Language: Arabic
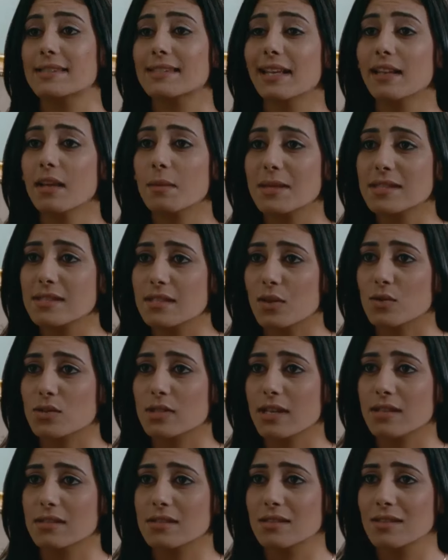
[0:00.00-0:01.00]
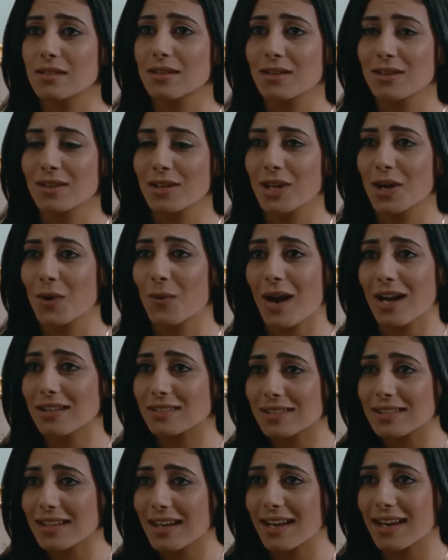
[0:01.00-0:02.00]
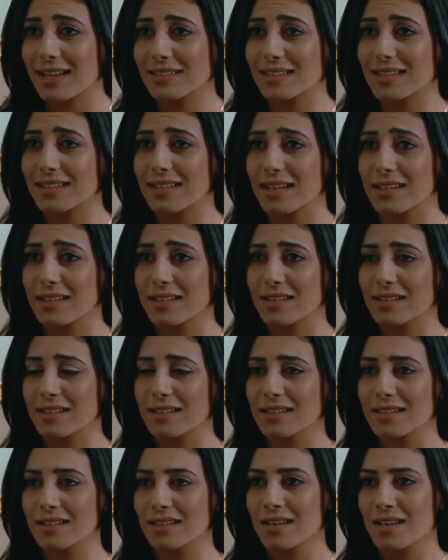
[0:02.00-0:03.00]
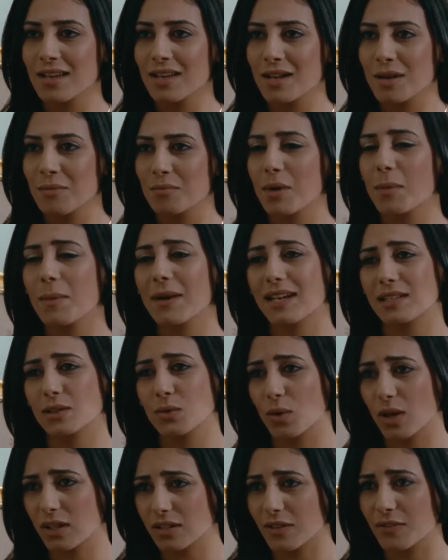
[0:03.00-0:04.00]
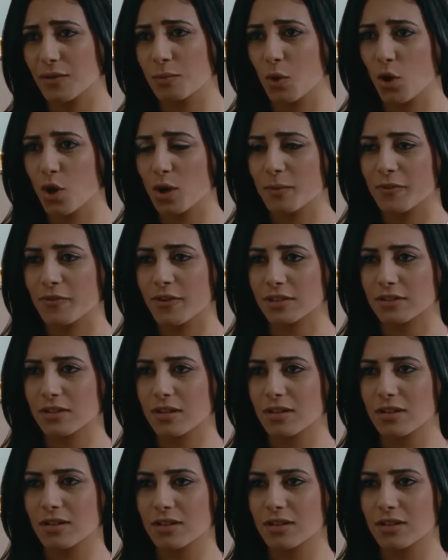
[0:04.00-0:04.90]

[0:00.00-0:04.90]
استنى بس يا استاذ هو حضرتك قلقت كده ليه؟ بابا جات له جلطة في المخ من فترة